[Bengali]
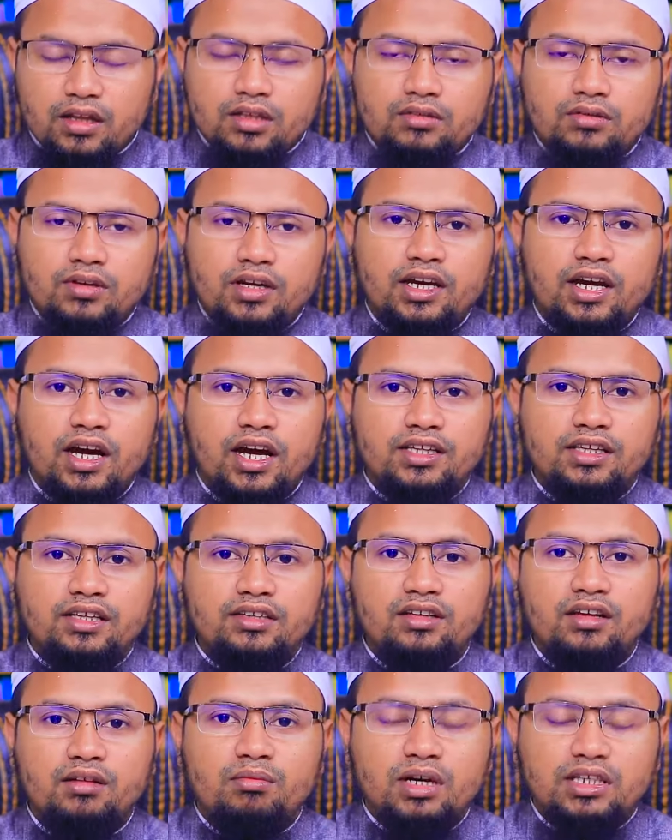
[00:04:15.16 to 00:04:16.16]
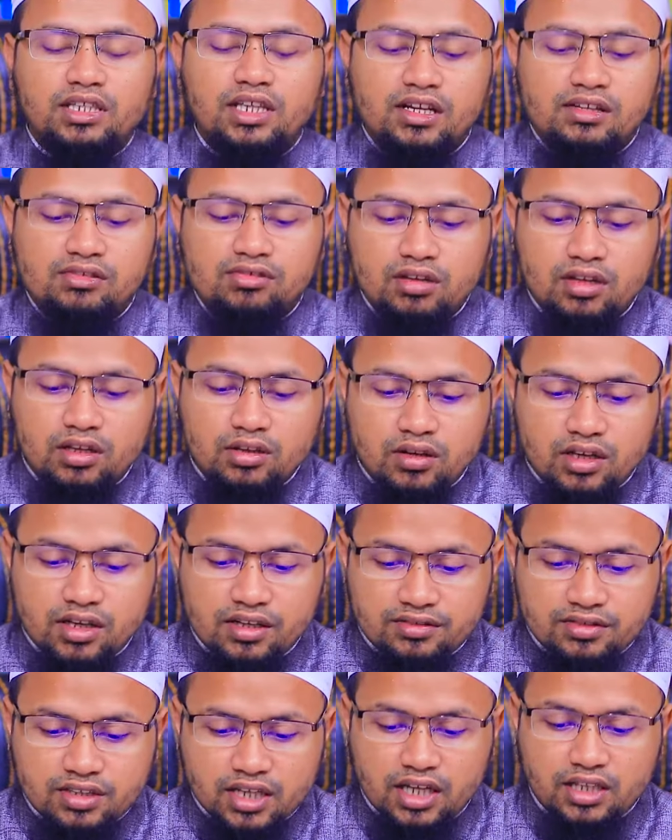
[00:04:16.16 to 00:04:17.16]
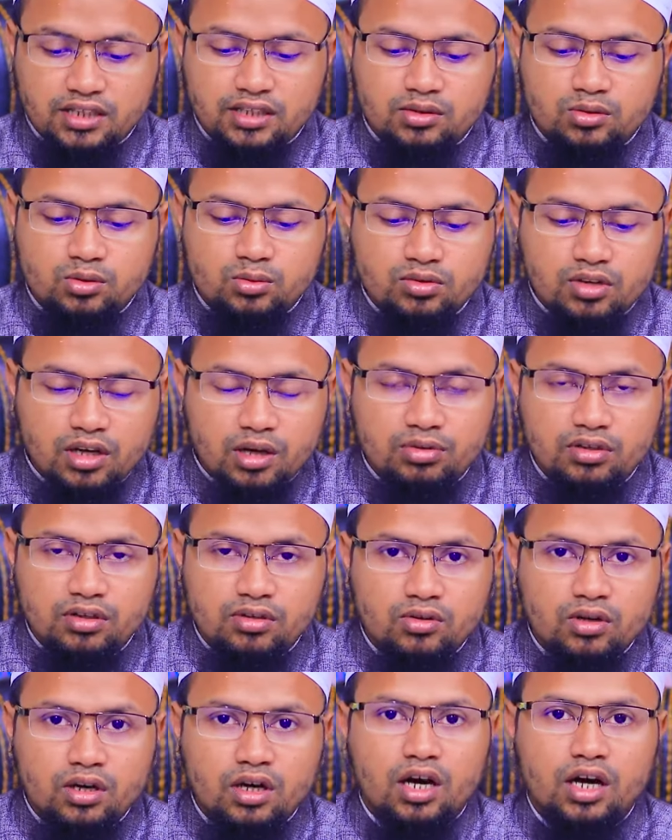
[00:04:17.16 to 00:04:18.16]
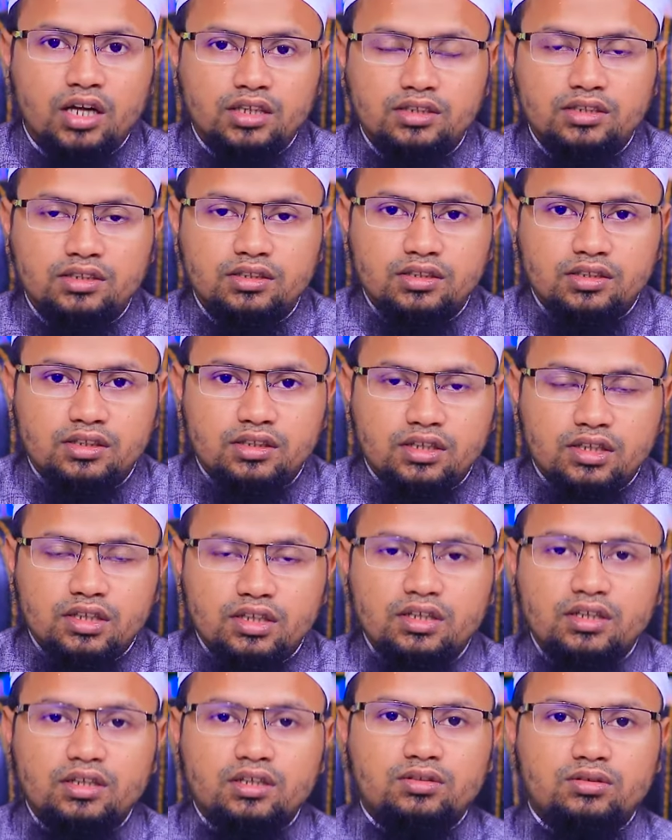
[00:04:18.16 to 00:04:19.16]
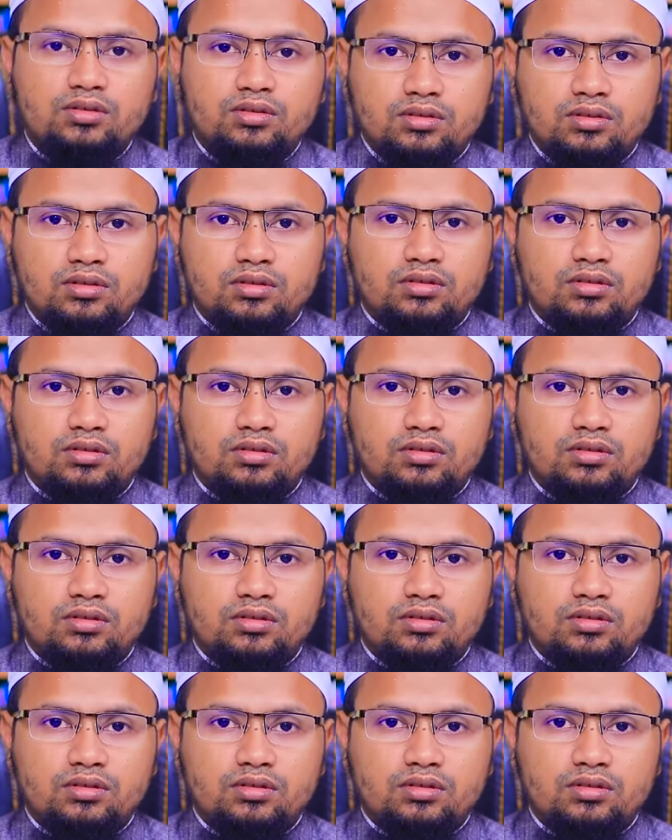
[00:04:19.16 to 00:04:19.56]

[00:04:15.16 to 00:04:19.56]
তো এই হাদিসের মাদারে সনদ হলেন জাইদা তুবন আবির রুকাদ তো